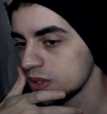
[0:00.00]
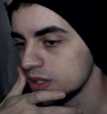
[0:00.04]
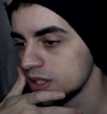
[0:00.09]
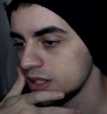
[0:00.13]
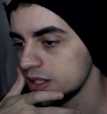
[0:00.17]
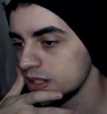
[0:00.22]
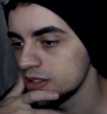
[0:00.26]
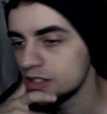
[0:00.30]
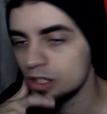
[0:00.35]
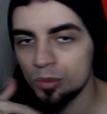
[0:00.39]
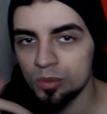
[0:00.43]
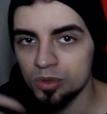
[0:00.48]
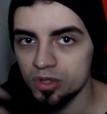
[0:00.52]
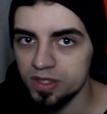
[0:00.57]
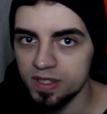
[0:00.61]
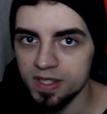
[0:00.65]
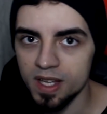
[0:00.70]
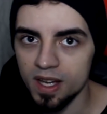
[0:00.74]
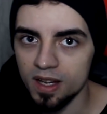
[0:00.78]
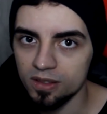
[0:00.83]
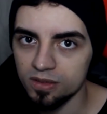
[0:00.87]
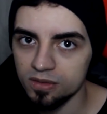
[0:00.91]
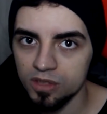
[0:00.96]
E deu muito
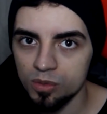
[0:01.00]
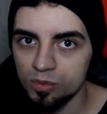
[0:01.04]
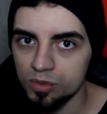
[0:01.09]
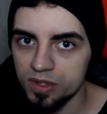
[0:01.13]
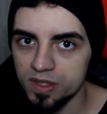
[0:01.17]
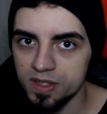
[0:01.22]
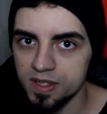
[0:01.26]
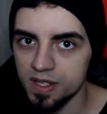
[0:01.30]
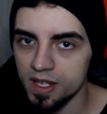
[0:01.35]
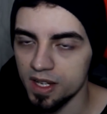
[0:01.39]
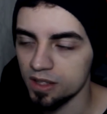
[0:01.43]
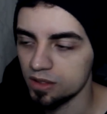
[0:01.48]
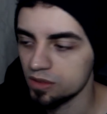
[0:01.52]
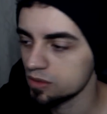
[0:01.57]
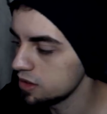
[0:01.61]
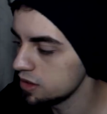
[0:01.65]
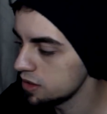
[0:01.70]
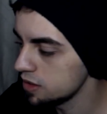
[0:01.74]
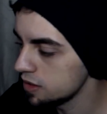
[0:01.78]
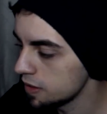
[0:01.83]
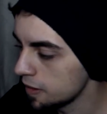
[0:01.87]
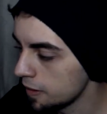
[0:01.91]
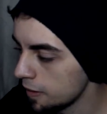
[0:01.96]
certo, deu muito certo.
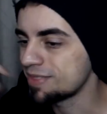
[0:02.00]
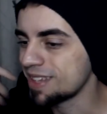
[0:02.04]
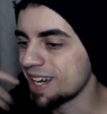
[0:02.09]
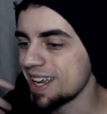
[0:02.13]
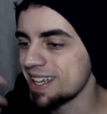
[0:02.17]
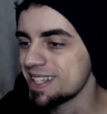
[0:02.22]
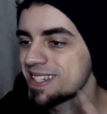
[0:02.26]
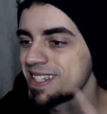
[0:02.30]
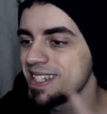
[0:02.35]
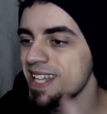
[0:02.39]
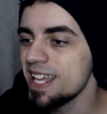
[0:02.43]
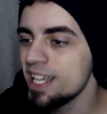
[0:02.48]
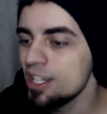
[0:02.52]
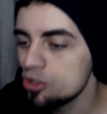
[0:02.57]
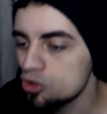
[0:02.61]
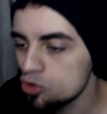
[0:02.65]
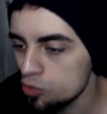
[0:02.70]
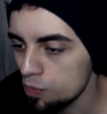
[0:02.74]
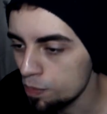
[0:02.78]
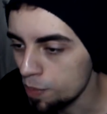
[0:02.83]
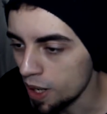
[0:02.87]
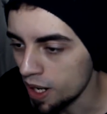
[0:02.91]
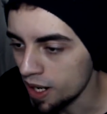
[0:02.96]
E trazer
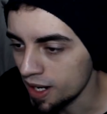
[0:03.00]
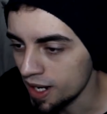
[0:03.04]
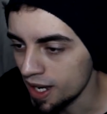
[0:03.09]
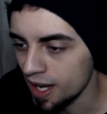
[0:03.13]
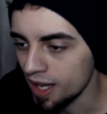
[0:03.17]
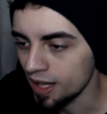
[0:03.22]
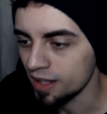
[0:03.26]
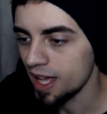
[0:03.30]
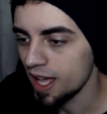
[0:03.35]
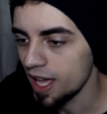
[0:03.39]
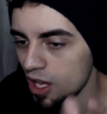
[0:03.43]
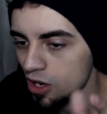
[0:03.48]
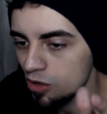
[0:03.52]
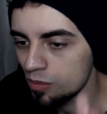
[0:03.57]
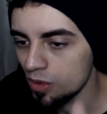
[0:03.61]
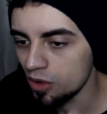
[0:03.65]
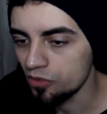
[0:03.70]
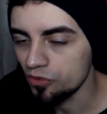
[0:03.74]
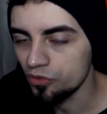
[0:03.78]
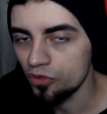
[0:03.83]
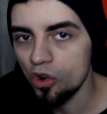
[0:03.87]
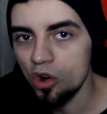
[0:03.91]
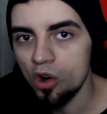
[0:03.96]
isso pra cá era uma
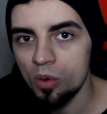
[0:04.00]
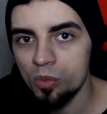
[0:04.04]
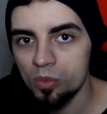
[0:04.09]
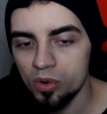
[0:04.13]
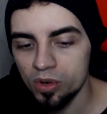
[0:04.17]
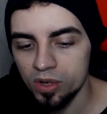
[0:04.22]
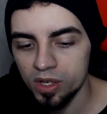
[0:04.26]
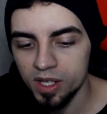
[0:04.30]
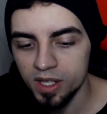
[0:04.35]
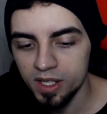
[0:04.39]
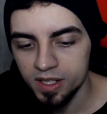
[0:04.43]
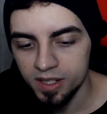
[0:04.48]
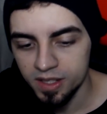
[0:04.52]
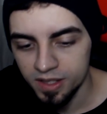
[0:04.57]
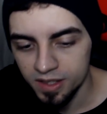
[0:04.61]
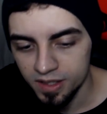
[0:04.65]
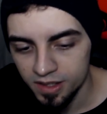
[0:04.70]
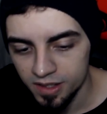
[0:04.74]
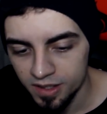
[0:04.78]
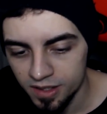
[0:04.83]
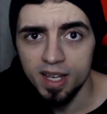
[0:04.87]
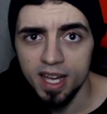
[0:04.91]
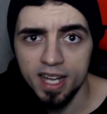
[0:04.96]
fórmula
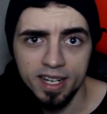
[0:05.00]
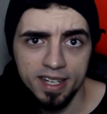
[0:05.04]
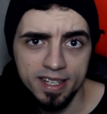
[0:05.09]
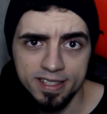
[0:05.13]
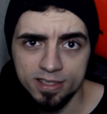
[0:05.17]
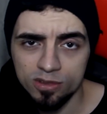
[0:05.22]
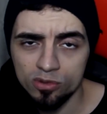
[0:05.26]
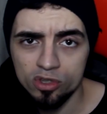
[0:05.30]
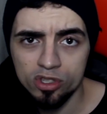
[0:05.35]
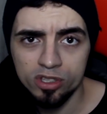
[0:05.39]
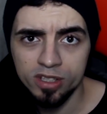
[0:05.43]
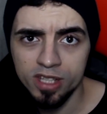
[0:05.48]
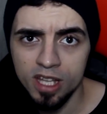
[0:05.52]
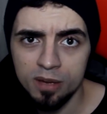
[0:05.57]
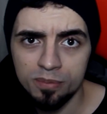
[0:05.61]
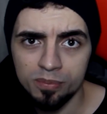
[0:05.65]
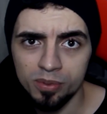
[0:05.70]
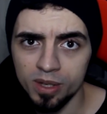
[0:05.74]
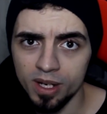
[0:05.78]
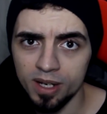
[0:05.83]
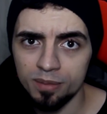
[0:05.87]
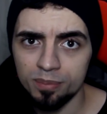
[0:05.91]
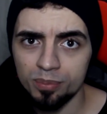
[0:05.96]
que era questão de tempo,
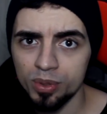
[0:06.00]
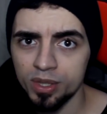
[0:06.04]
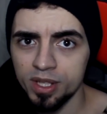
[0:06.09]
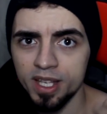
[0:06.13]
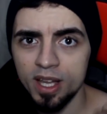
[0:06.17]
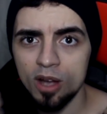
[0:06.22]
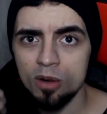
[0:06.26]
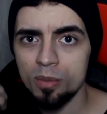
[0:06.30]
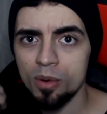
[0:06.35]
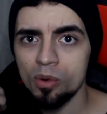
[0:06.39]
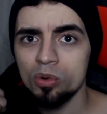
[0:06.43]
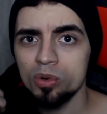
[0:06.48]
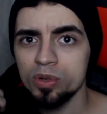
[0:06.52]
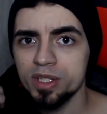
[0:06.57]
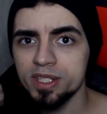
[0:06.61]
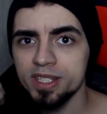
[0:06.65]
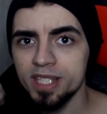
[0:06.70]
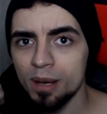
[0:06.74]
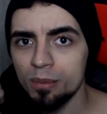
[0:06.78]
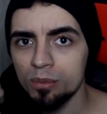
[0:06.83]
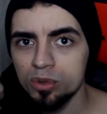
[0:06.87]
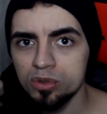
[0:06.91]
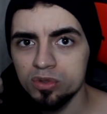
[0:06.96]
cara, porque é um bagulho que
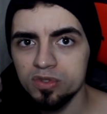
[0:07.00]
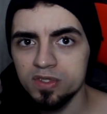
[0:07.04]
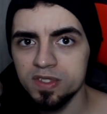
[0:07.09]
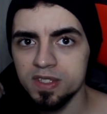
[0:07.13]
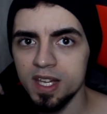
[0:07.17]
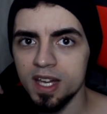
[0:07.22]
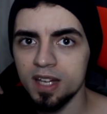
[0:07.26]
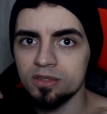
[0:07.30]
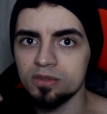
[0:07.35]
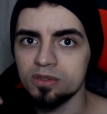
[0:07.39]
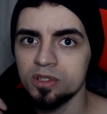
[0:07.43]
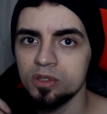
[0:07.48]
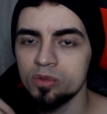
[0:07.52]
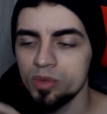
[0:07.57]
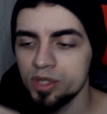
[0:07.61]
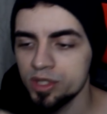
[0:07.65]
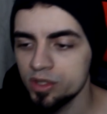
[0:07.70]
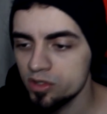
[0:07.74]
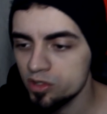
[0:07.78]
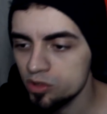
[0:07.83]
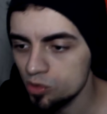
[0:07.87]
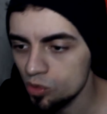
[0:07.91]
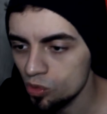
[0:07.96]
dá muito certo. E o
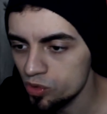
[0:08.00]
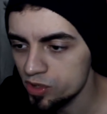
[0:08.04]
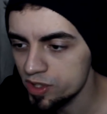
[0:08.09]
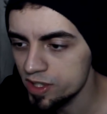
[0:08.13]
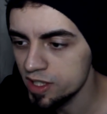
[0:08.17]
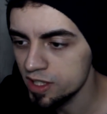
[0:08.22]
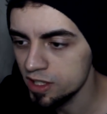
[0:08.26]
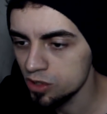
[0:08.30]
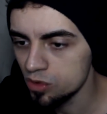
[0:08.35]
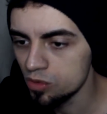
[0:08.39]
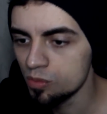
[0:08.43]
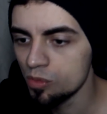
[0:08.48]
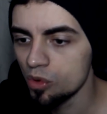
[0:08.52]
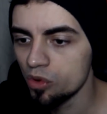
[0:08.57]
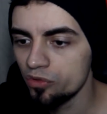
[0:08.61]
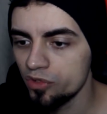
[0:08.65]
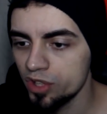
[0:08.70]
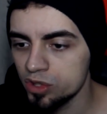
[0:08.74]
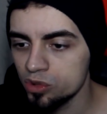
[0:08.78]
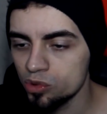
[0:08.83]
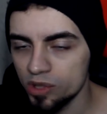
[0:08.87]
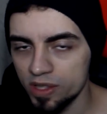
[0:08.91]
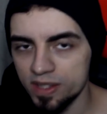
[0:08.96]
Whindersson conseguiu
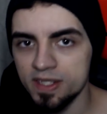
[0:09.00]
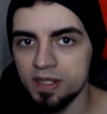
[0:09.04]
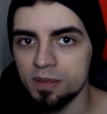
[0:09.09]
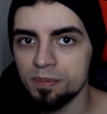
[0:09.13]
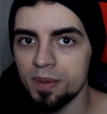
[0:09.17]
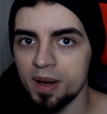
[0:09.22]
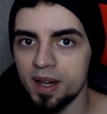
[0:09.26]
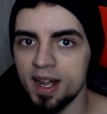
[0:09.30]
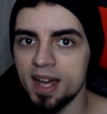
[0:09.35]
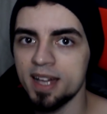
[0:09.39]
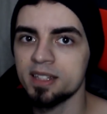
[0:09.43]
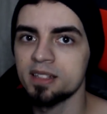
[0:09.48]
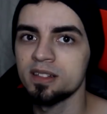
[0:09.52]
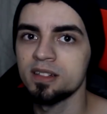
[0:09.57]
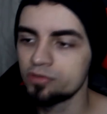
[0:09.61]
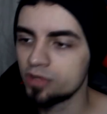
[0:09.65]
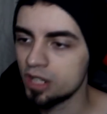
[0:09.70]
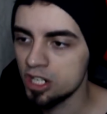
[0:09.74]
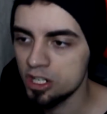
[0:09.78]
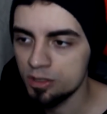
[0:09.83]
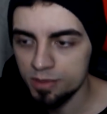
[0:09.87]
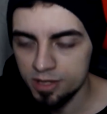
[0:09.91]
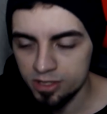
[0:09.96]
mover toda essa parada,
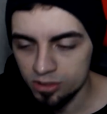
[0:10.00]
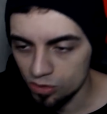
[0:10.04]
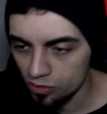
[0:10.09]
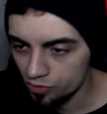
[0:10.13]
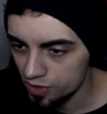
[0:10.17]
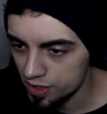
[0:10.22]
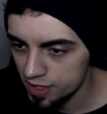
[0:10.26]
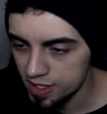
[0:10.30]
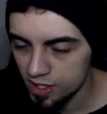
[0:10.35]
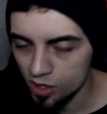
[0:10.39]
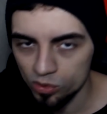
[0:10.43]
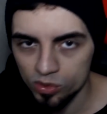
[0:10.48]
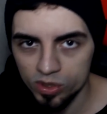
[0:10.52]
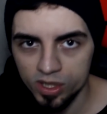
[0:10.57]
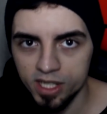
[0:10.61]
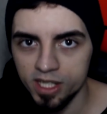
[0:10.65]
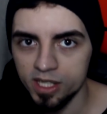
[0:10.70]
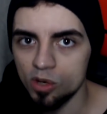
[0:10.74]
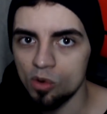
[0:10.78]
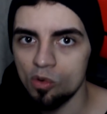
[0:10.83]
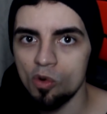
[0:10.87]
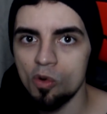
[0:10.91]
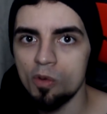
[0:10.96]
transmissão oficial no
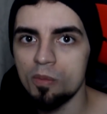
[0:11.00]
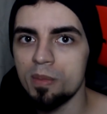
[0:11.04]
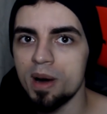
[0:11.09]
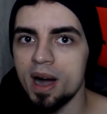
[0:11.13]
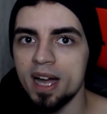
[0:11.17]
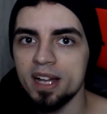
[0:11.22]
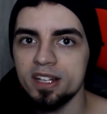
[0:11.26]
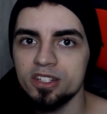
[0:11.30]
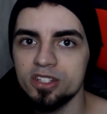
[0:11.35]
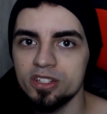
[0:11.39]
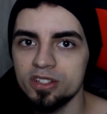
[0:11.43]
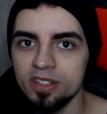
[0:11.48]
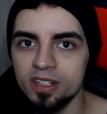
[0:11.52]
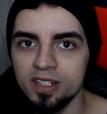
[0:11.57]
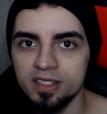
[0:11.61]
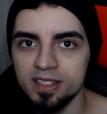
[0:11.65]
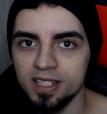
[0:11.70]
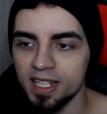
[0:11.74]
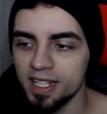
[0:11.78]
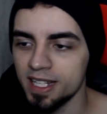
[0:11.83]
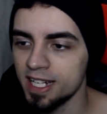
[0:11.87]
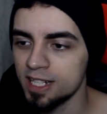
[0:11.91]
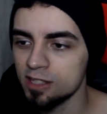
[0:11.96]
canal Combate,
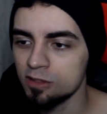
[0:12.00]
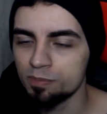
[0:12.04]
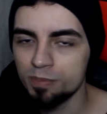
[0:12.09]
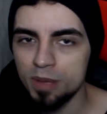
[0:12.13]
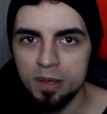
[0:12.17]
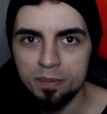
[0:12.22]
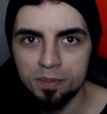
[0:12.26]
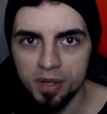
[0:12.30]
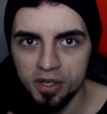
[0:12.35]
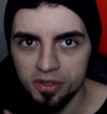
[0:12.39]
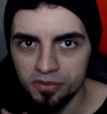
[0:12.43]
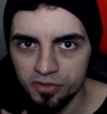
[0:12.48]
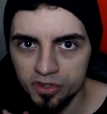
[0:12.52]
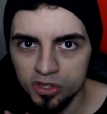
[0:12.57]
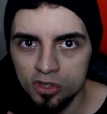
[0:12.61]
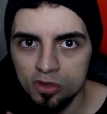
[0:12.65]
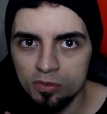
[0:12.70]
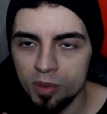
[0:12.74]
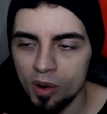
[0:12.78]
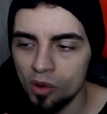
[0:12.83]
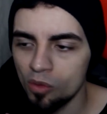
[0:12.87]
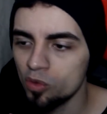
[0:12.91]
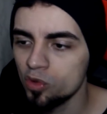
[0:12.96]
tá ligado? Pay-per-view,
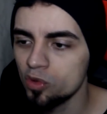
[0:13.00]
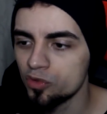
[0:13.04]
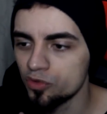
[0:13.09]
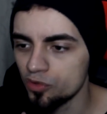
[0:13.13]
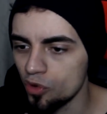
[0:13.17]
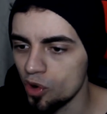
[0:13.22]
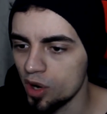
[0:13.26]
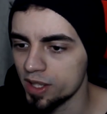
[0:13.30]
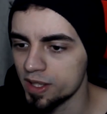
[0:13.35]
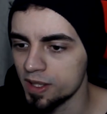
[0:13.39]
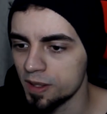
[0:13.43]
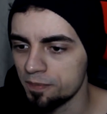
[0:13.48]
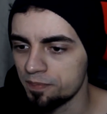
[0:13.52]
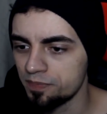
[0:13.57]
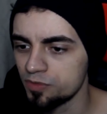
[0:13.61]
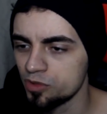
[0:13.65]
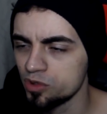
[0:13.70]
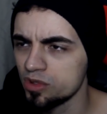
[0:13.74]
bagulho foda.